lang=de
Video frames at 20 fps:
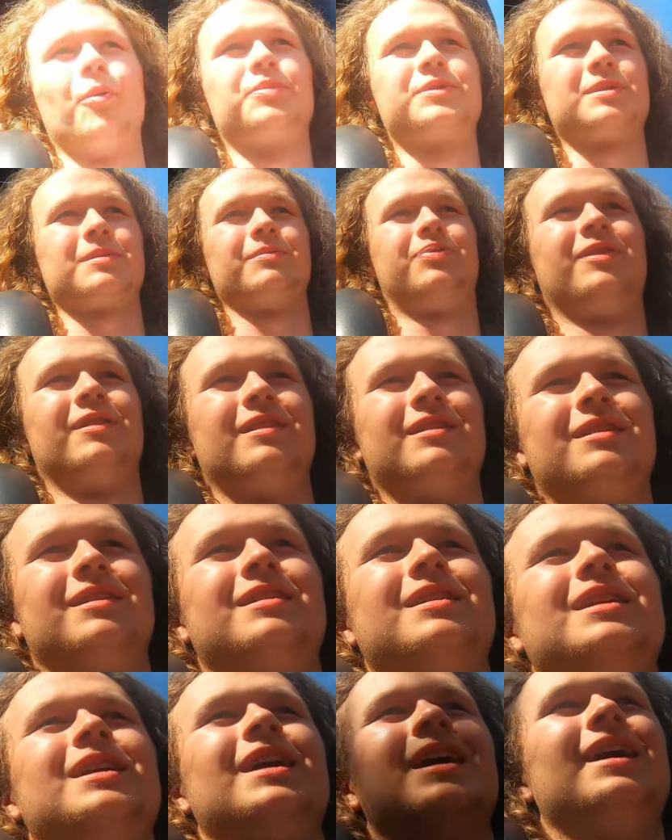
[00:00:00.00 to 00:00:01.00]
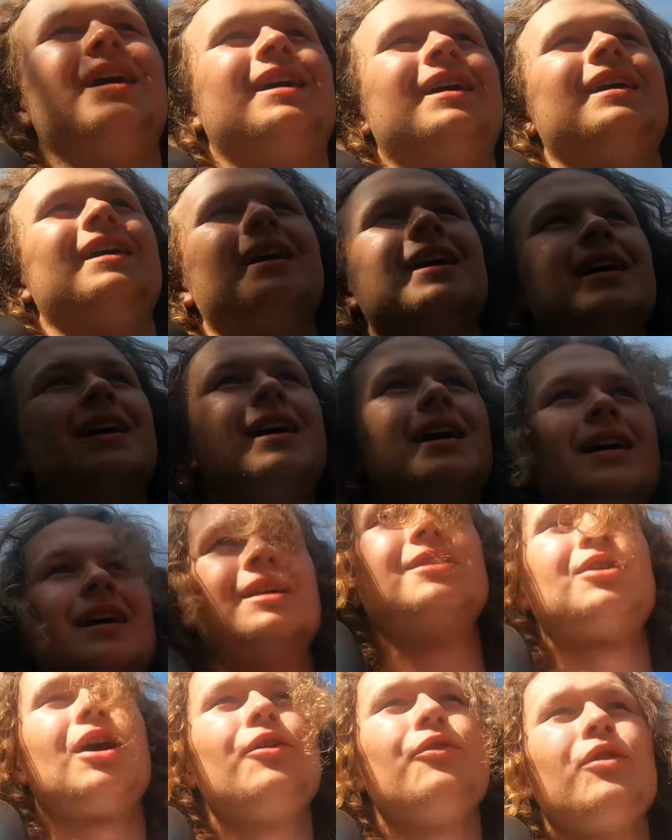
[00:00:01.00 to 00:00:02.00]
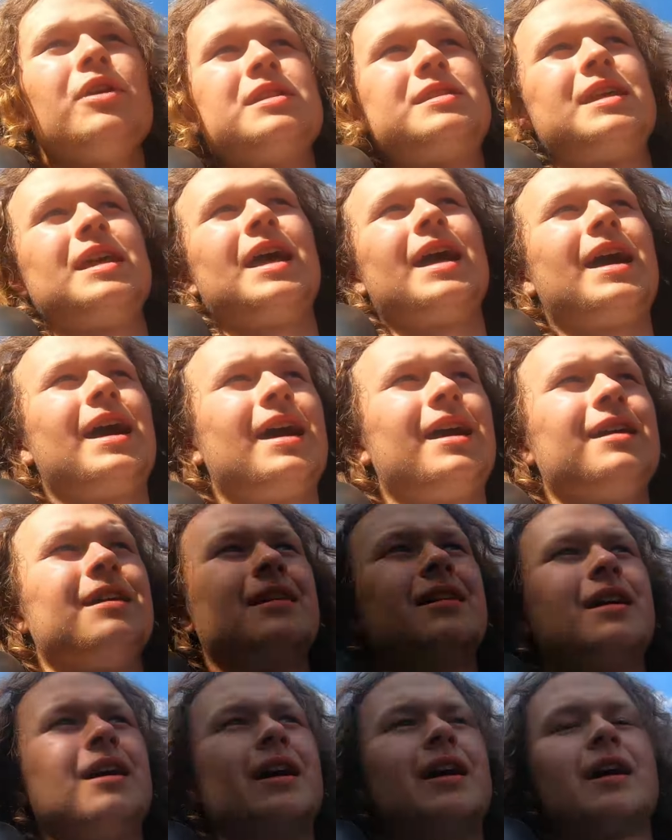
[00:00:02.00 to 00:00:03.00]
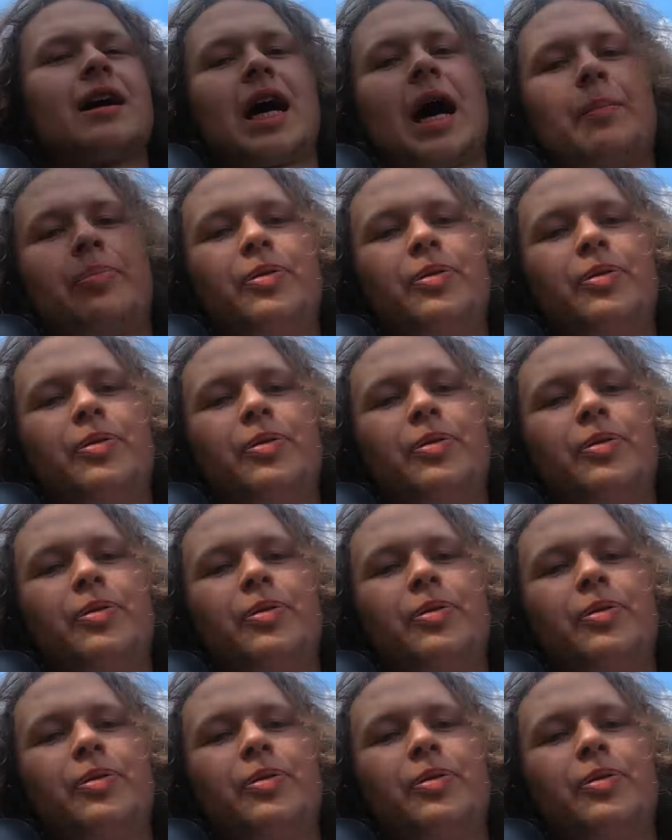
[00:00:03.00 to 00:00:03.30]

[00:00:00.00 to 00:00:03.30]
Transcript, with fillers: wieder ignoriert, einfach wie verpickelt ich da aussehe. Es war warm